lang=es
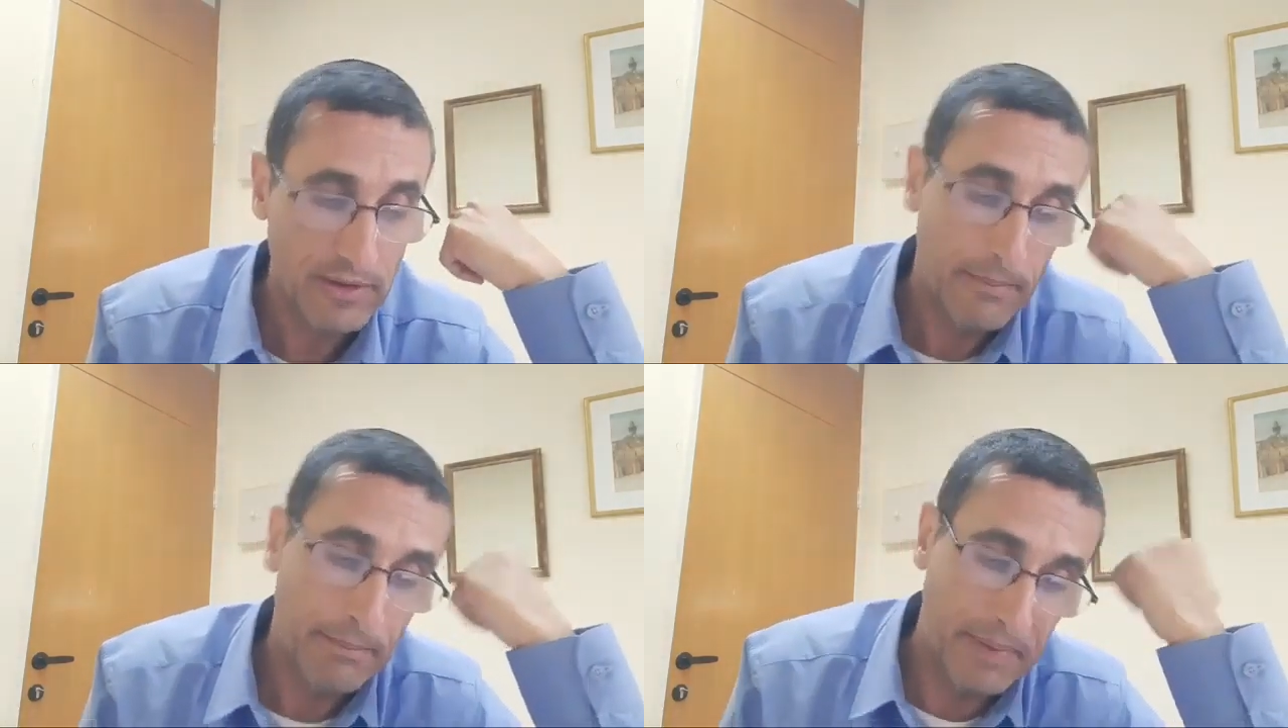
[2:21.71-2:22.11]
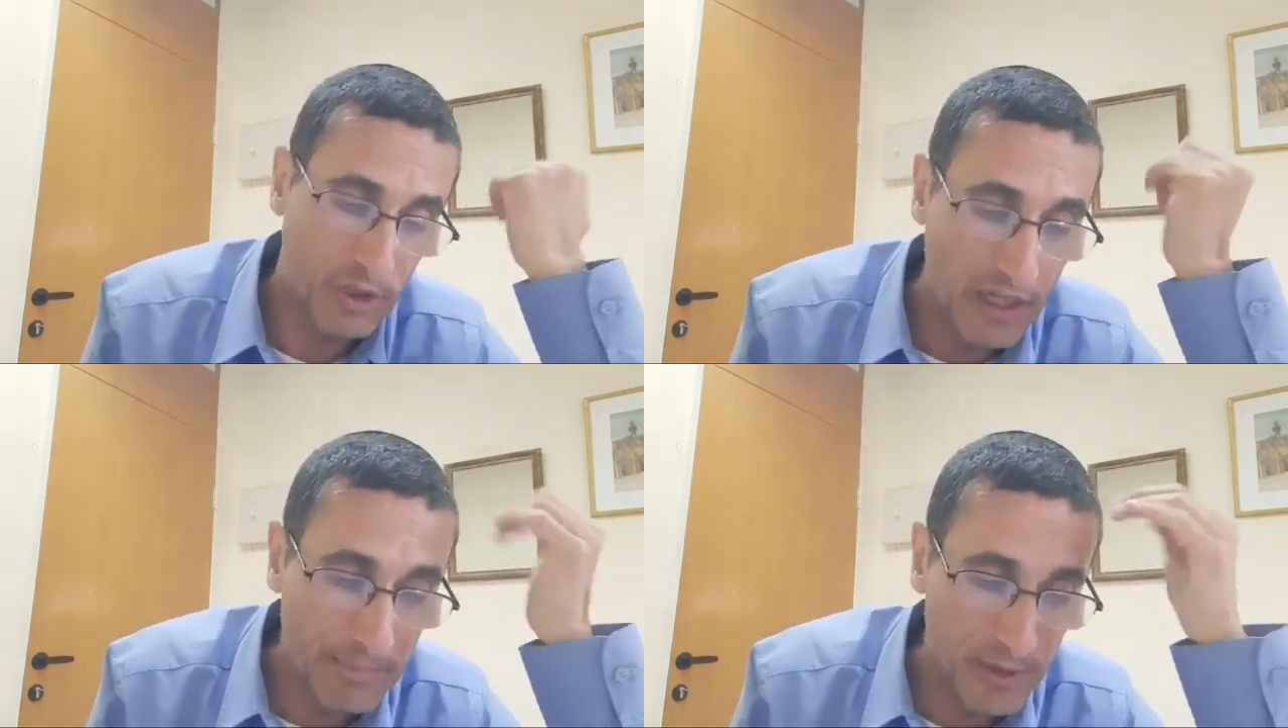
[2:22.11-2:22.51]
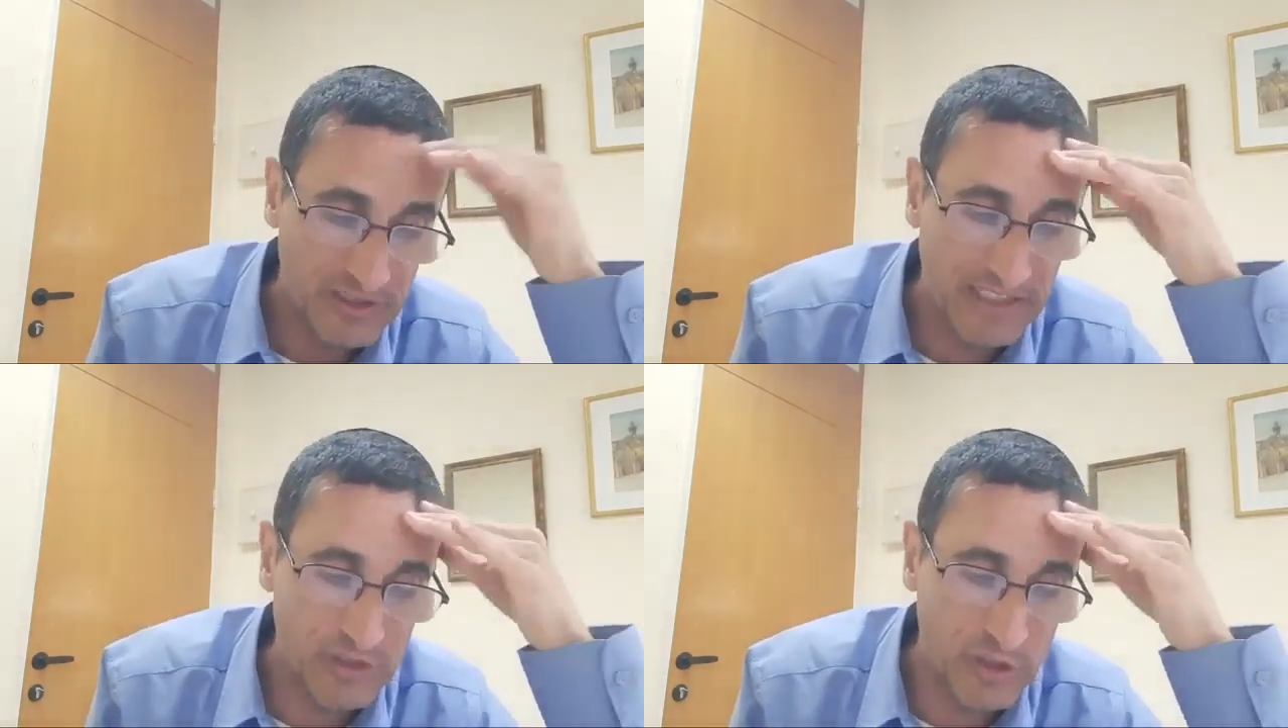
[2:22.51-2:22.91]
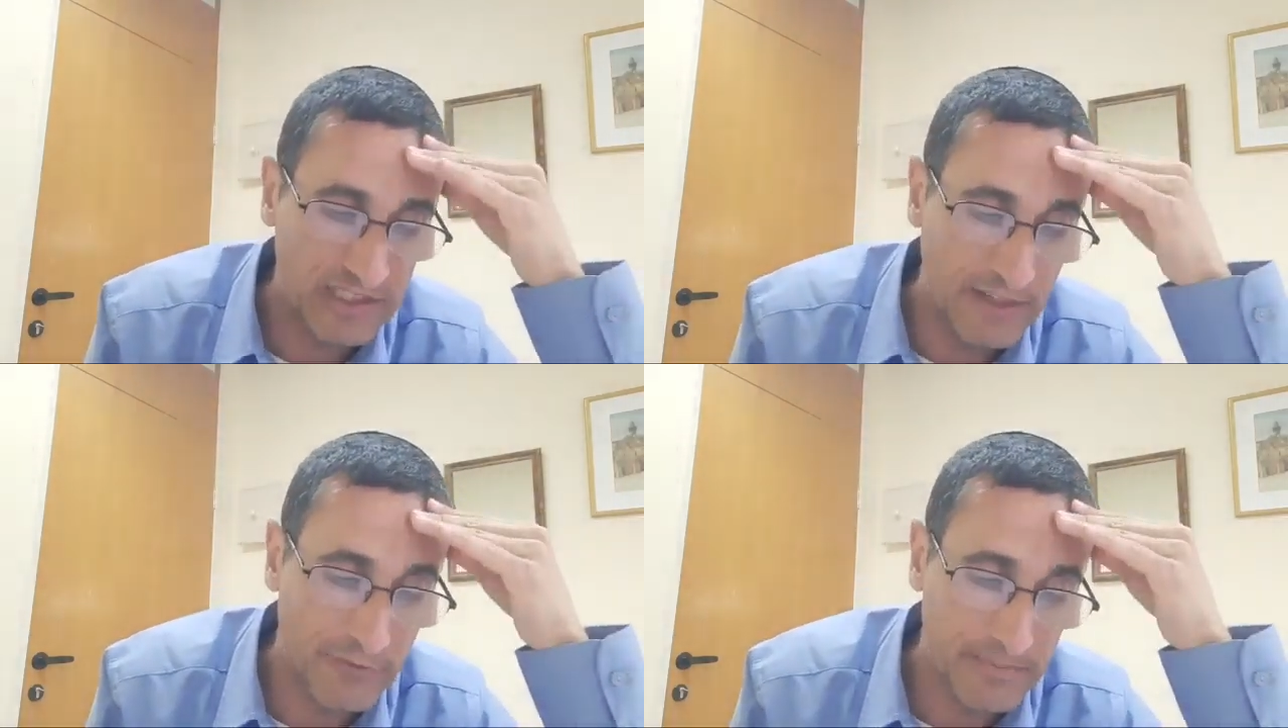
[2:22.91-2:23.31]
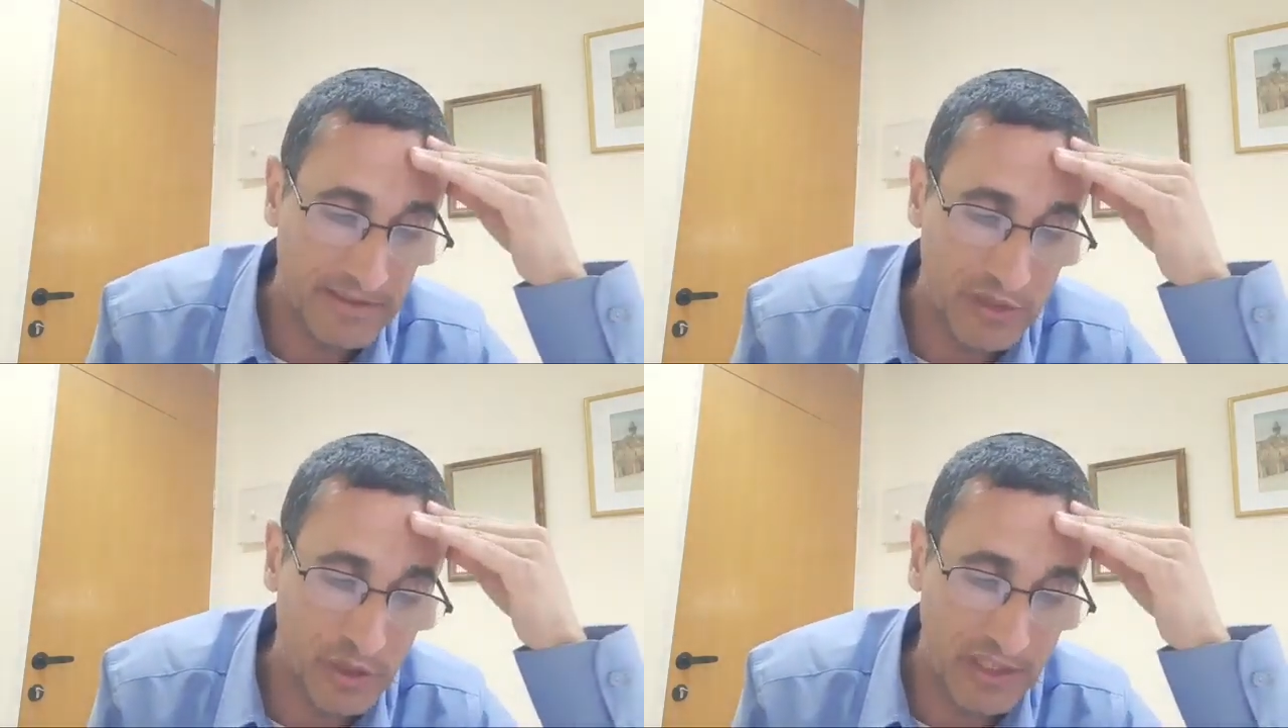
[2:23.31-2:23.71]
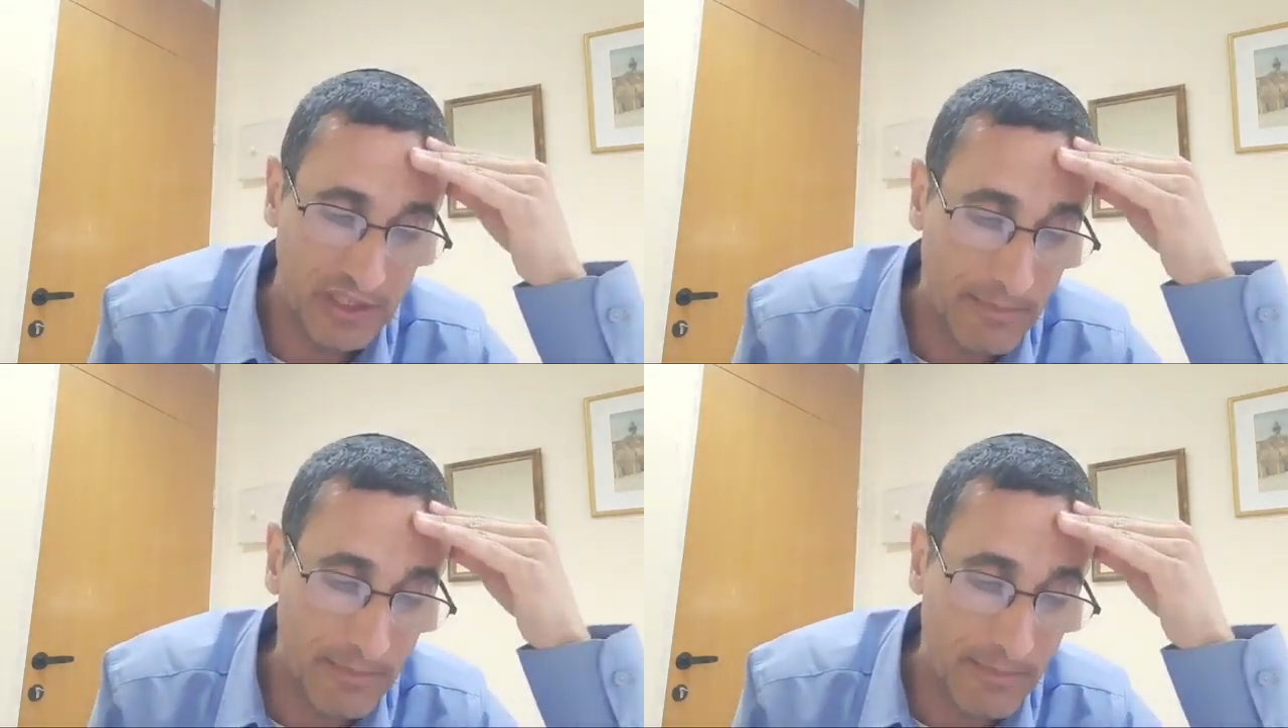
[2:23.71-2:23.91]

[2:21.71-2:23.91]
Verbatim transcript: Pero en el proceso de transformación en el